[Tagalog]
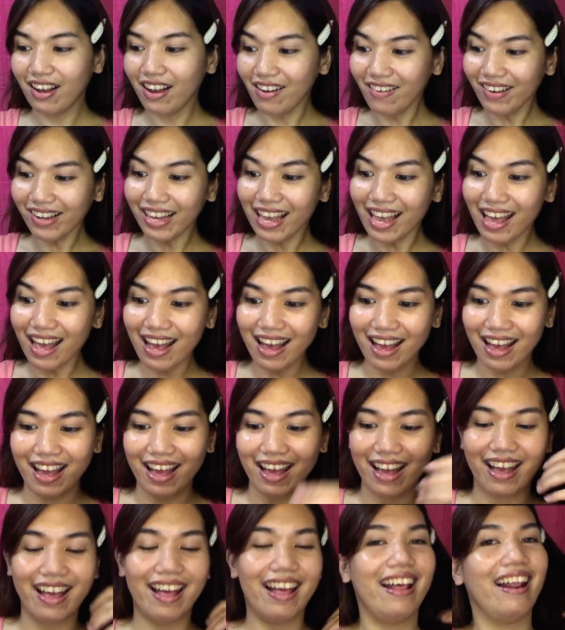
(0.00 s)

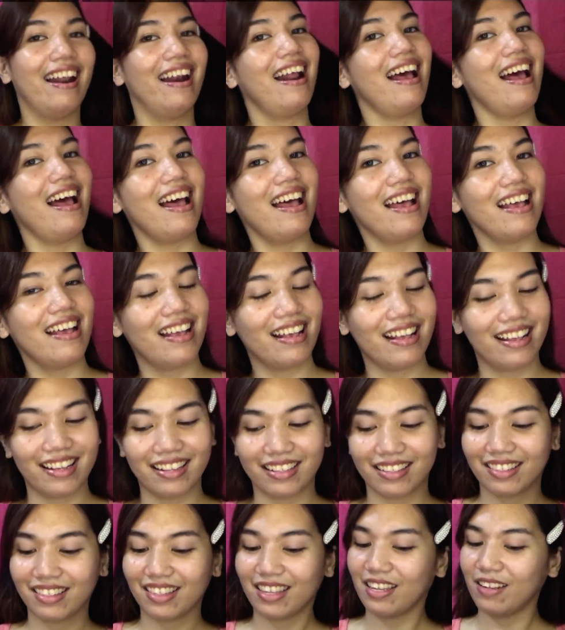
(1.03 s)
naman! Ah,
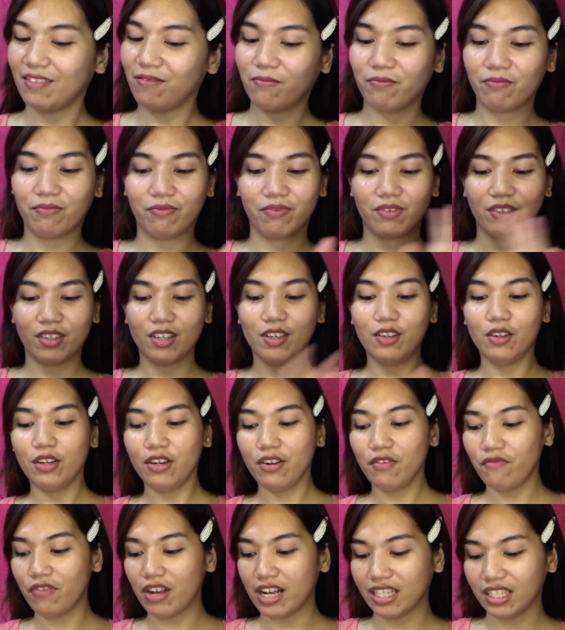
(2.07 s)
good
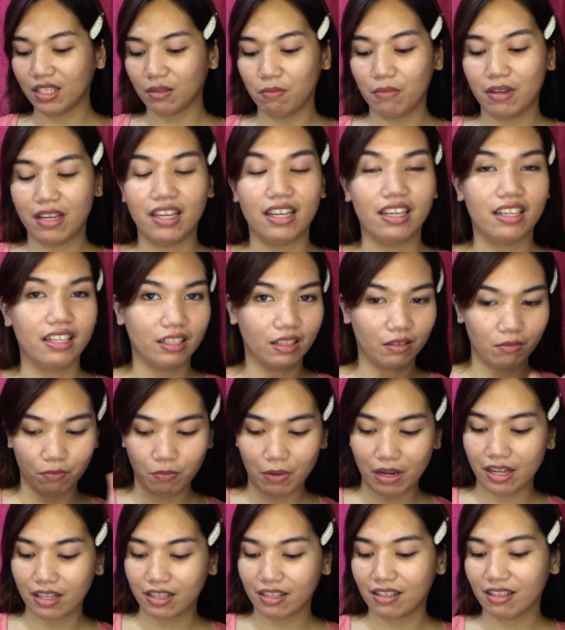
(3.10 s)
investment.
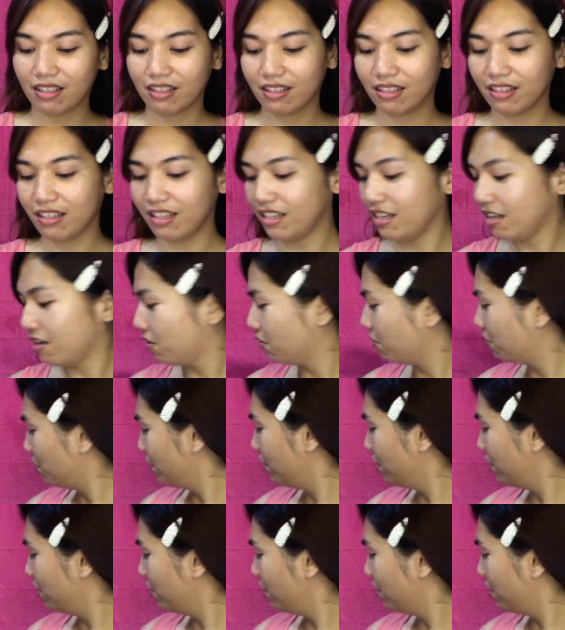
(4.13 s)
But, you know,